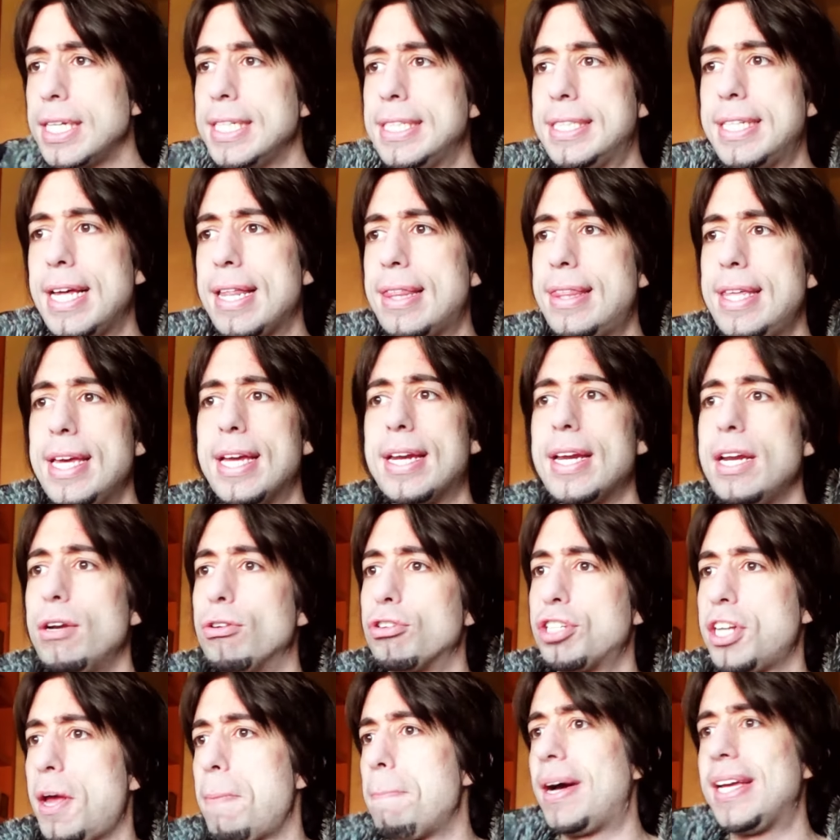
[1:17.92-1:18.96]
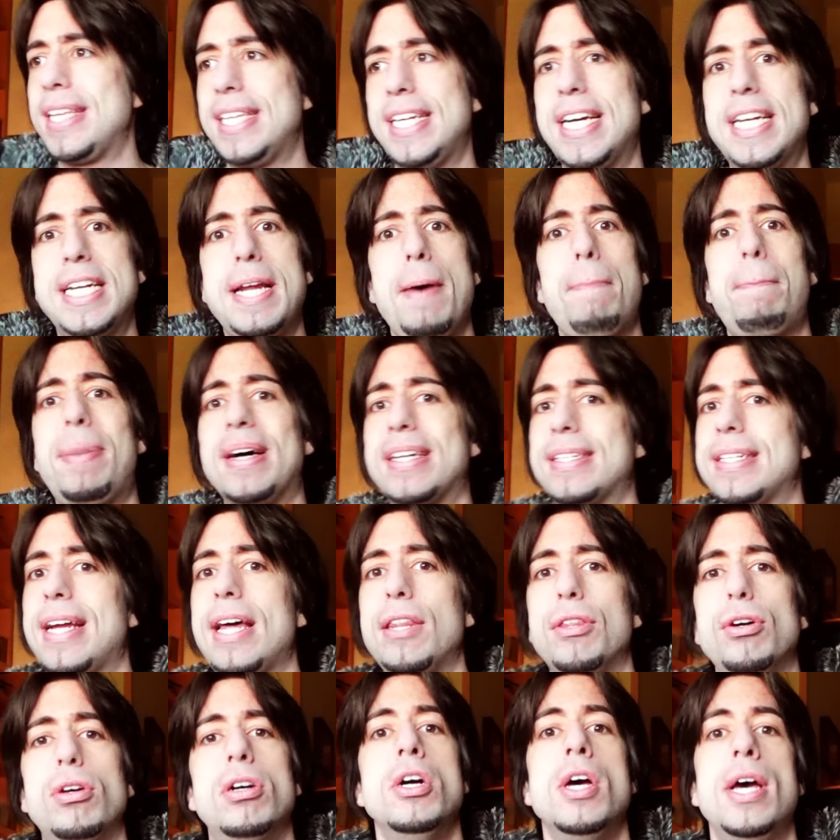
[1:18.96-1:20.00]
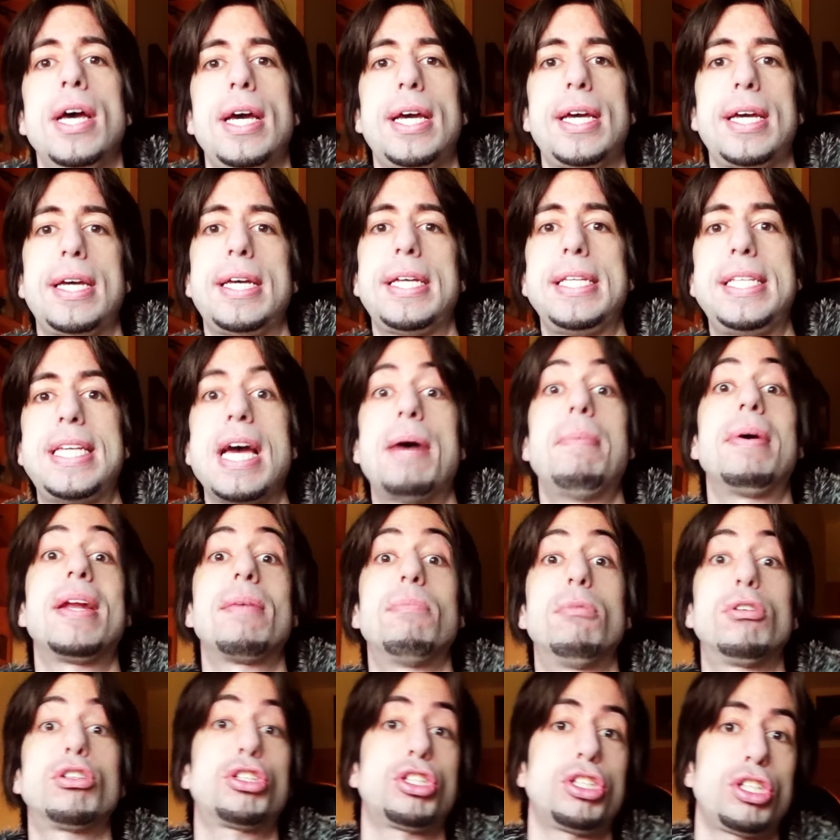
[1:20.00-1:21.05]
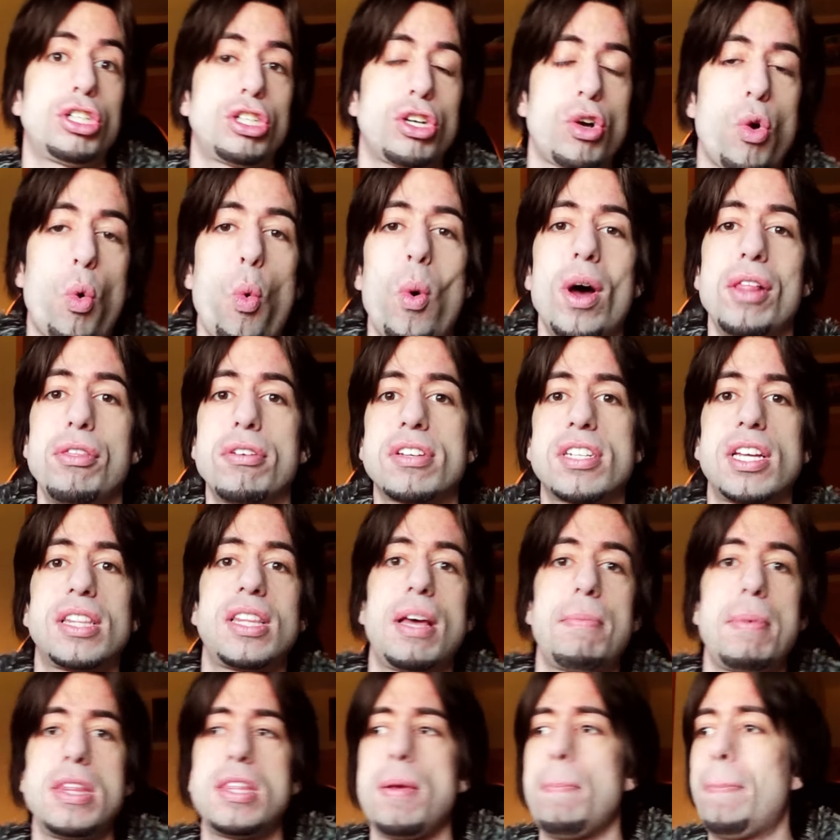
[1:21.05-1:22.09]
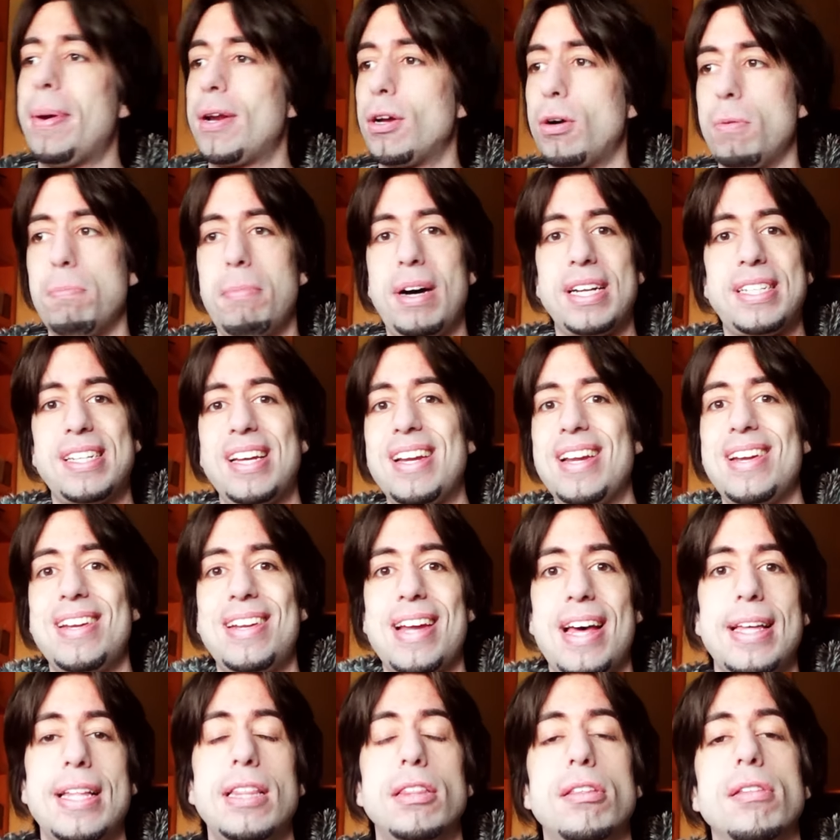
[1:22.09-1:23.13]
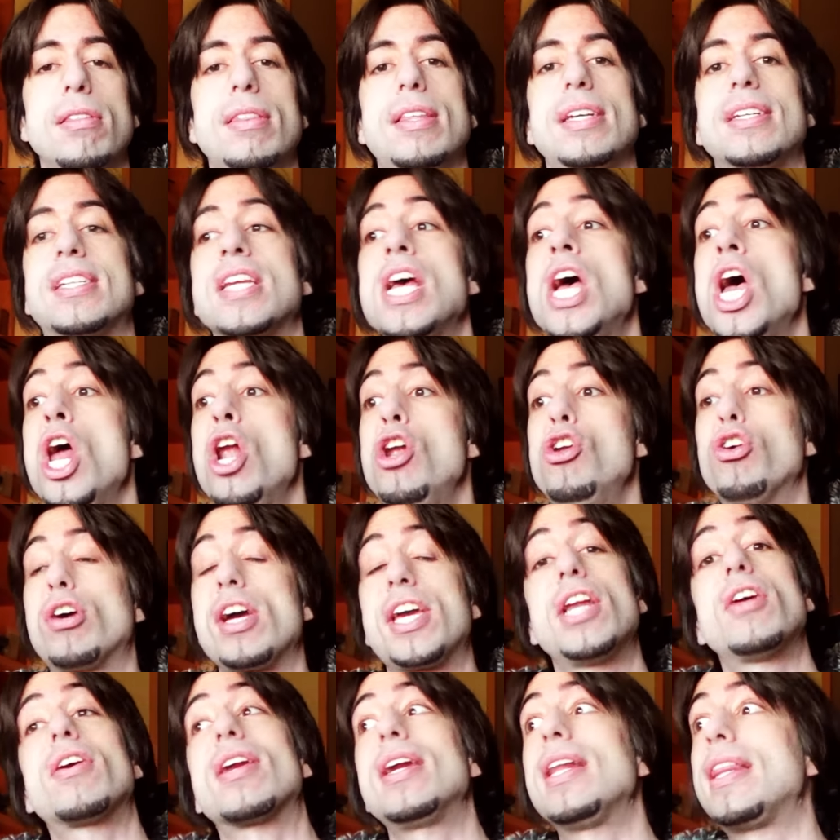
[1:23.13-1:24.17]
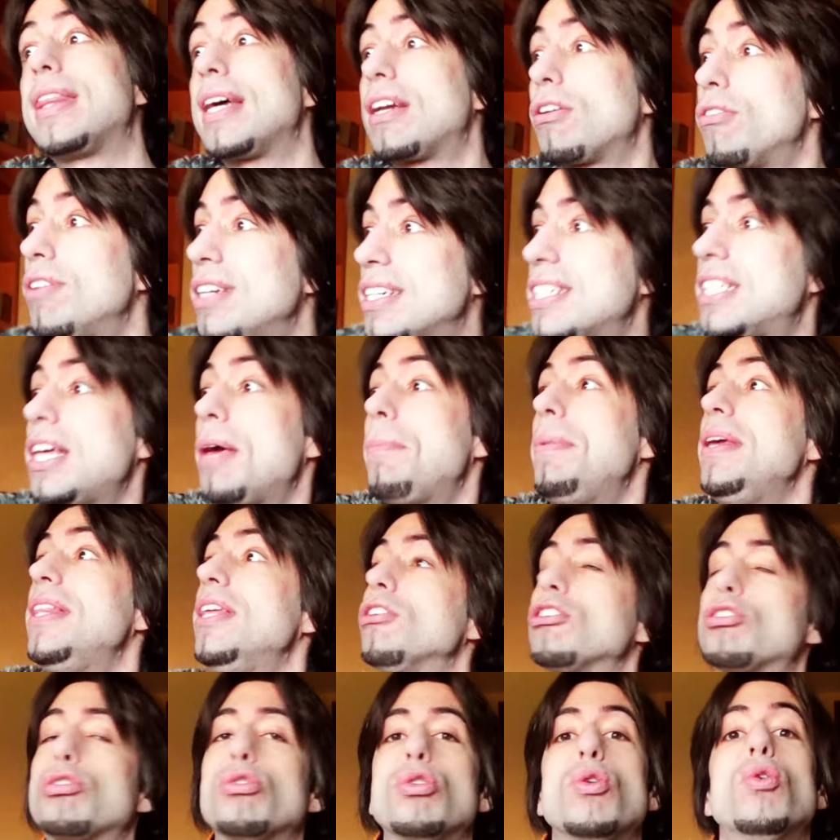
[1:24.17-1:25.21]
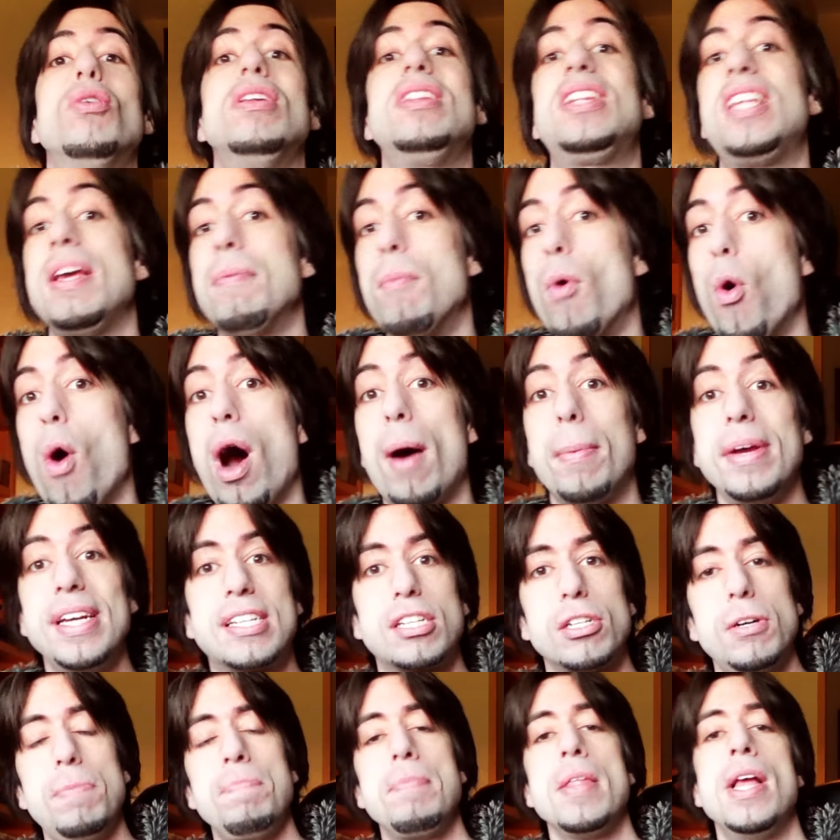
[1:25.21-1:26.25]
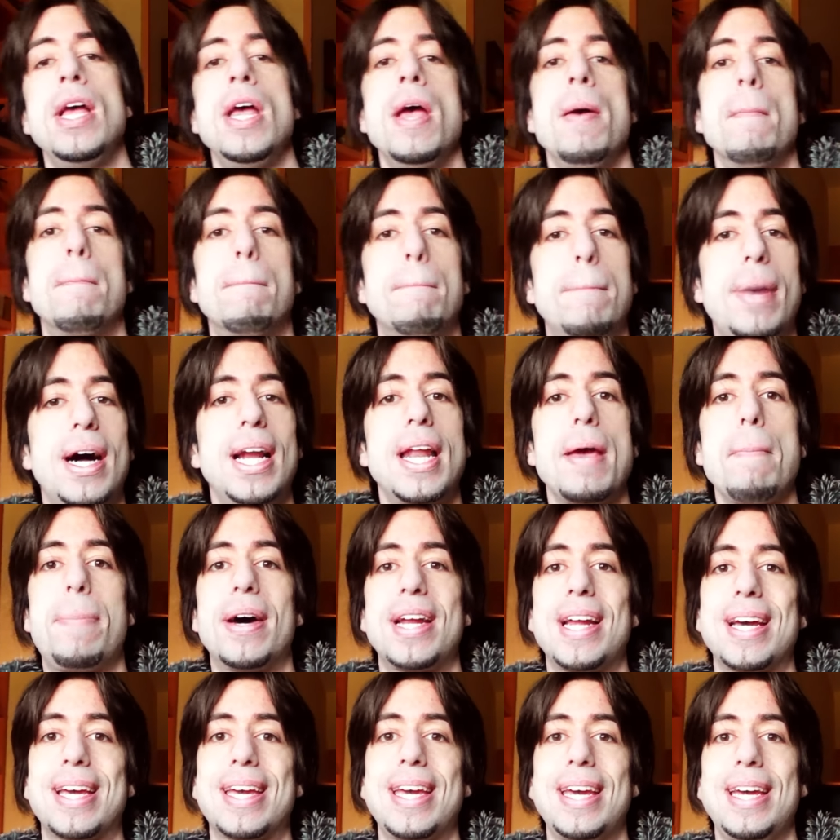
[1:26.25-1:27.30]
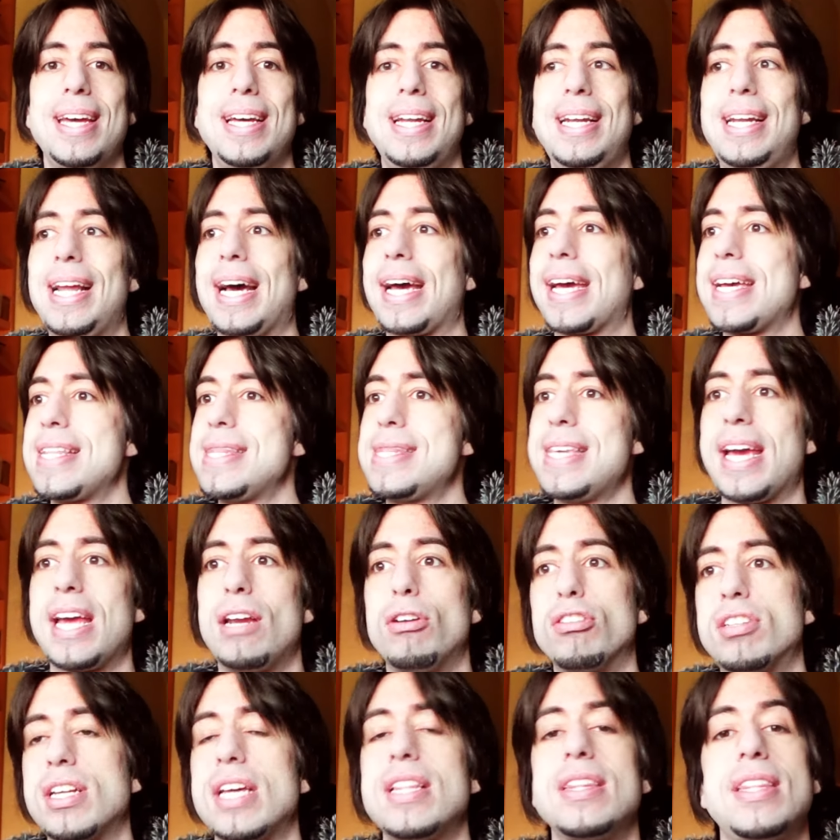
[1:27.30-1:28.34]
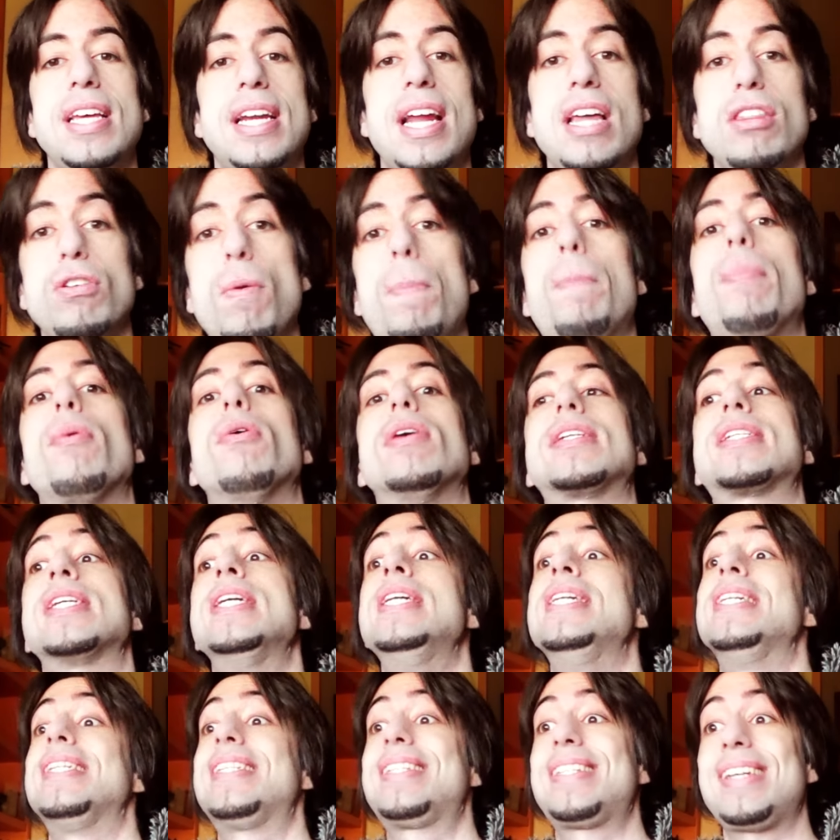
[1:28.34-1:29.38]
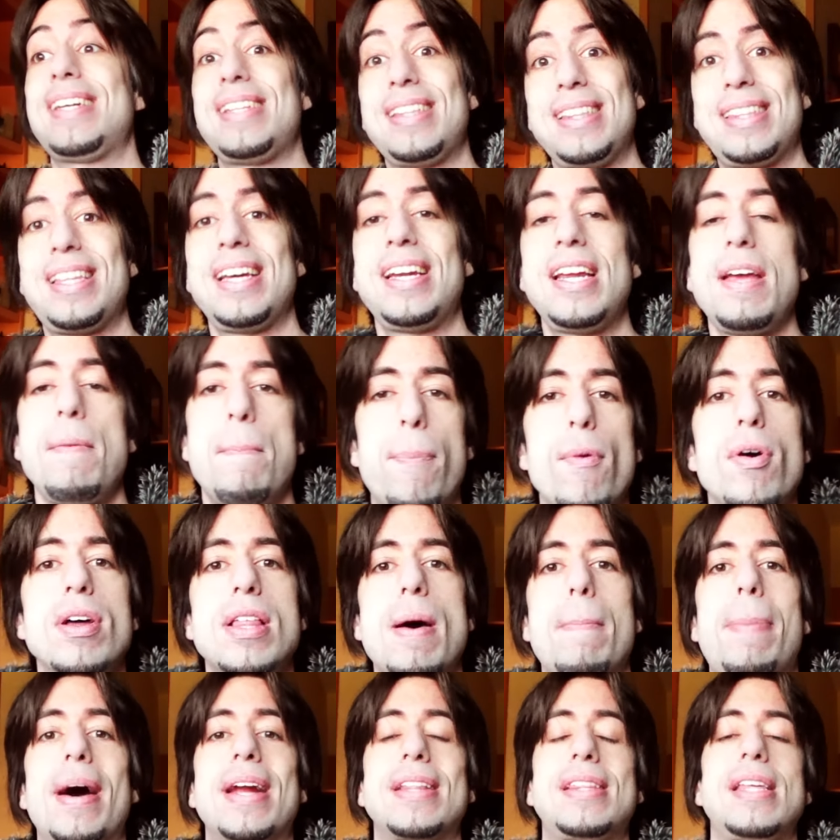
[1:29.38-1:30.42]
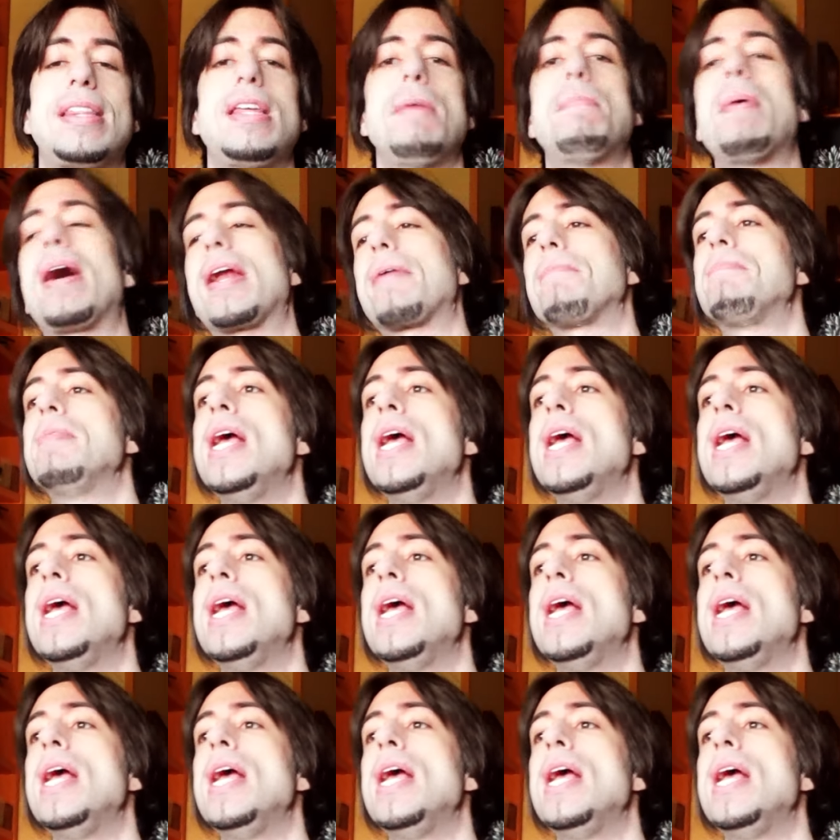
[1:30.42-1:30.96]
se cierre, no sé, mañana, pasado, eh, ya veremos eh, cuándo exactamente, pero va a ser en nada. Entonces, lo que quiero realizar con este vídeo es un último aviso, ¿vale? Para que la gente que no se ha enterado, pues se entere y pueda participar.